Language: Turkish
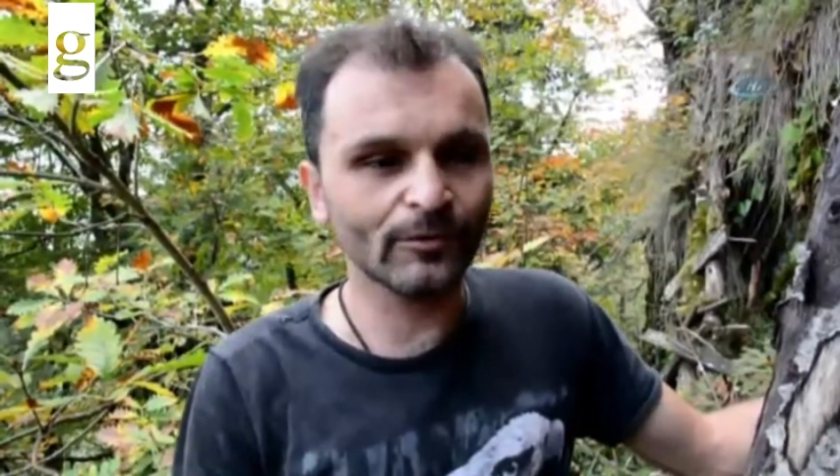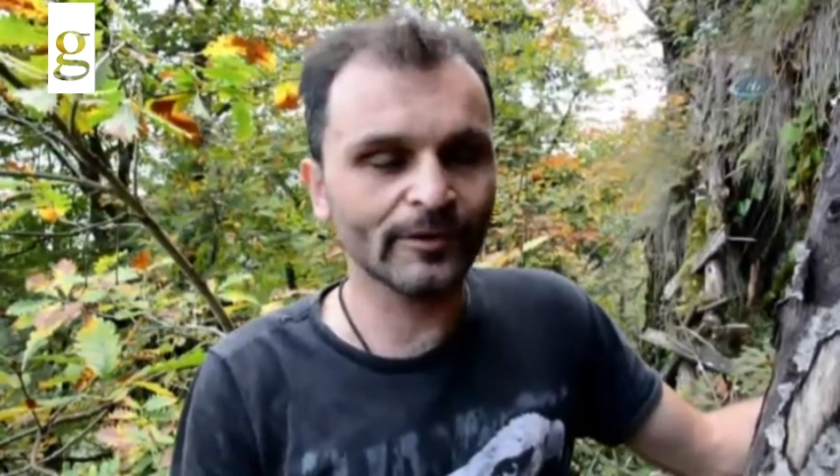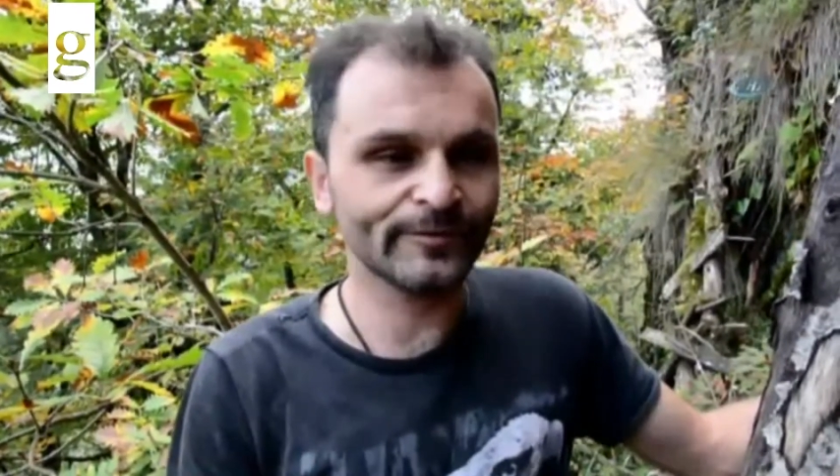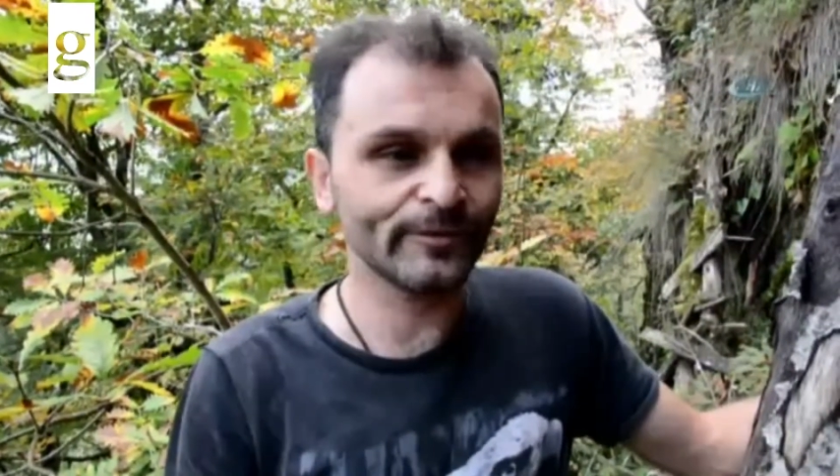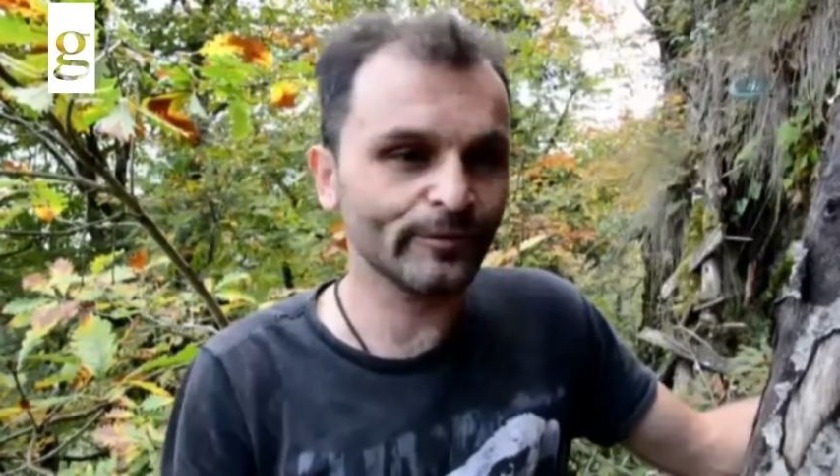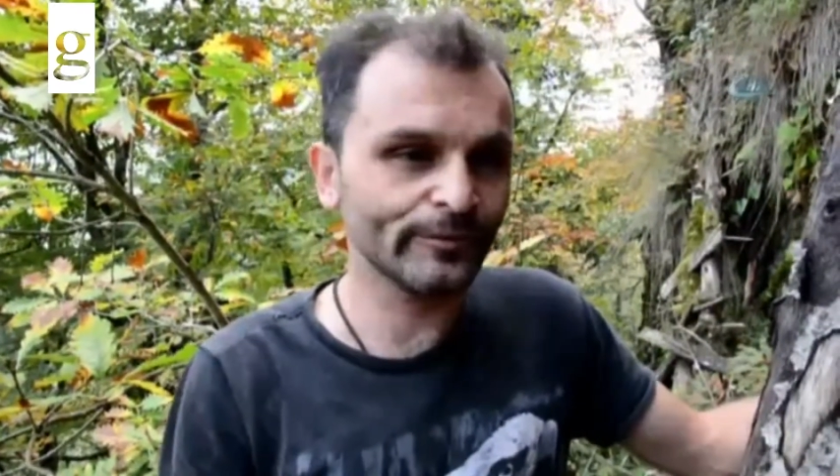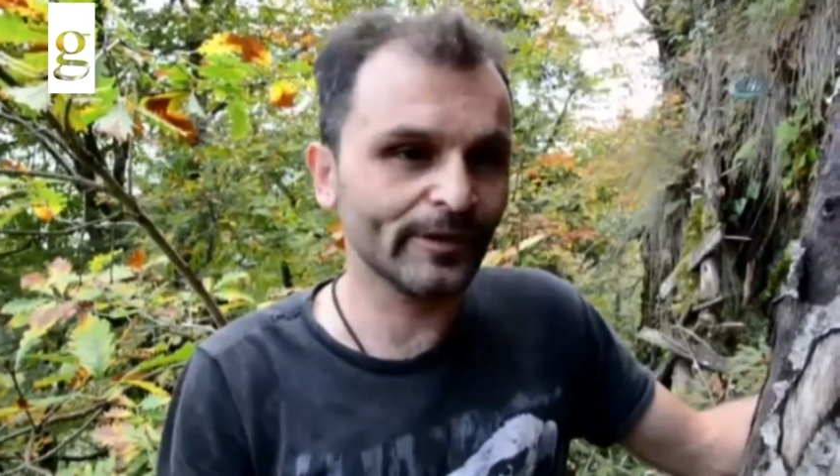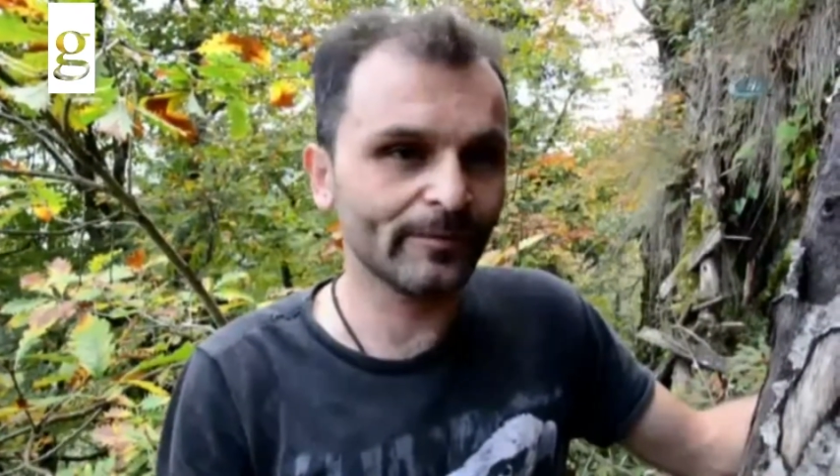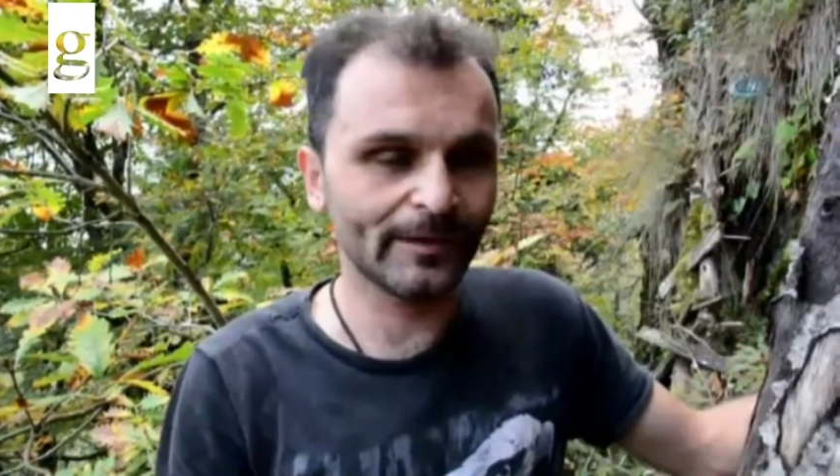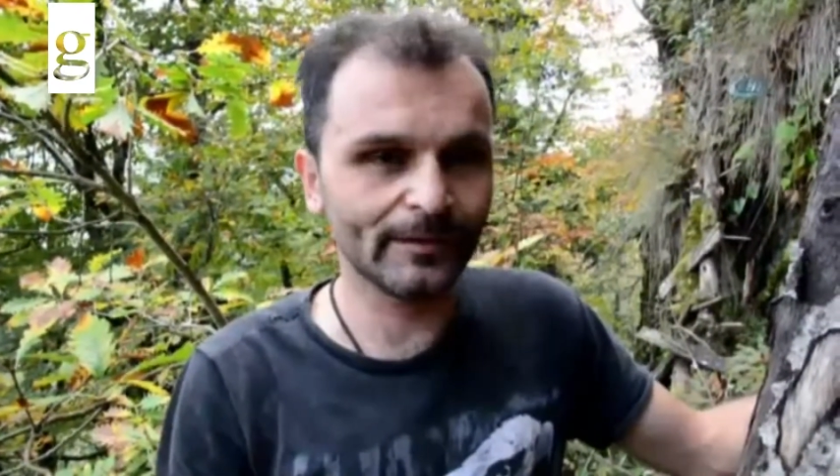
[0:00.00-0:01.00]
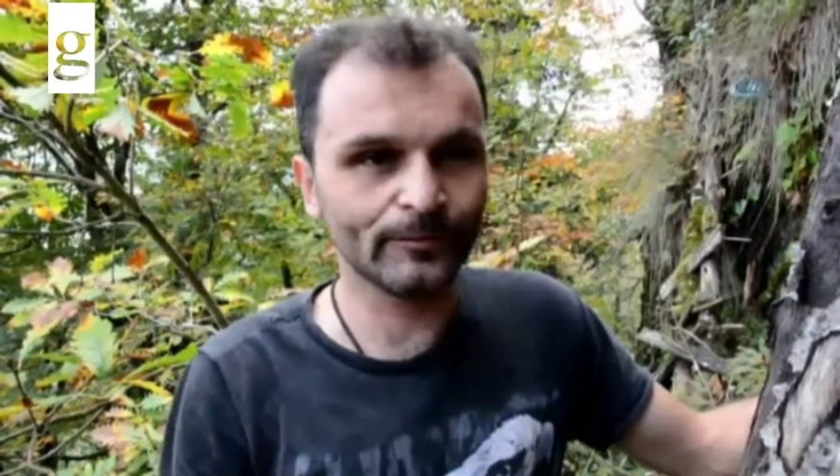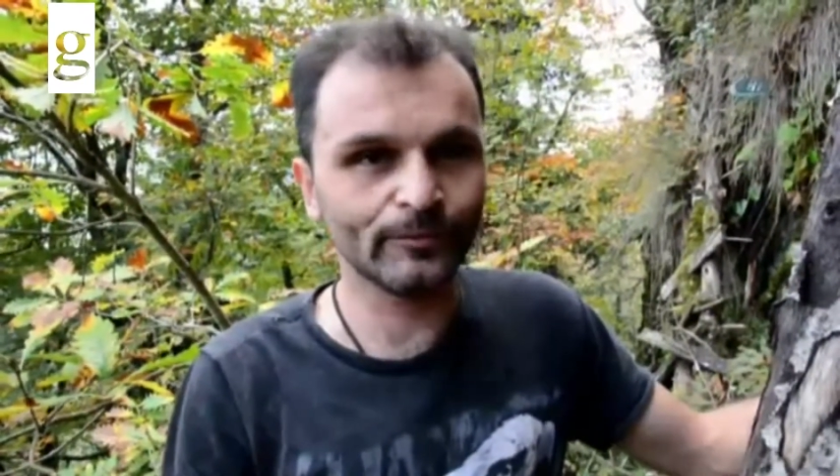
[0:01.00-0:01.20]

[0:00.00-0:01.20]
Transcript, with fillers: ulaşıyoruz ama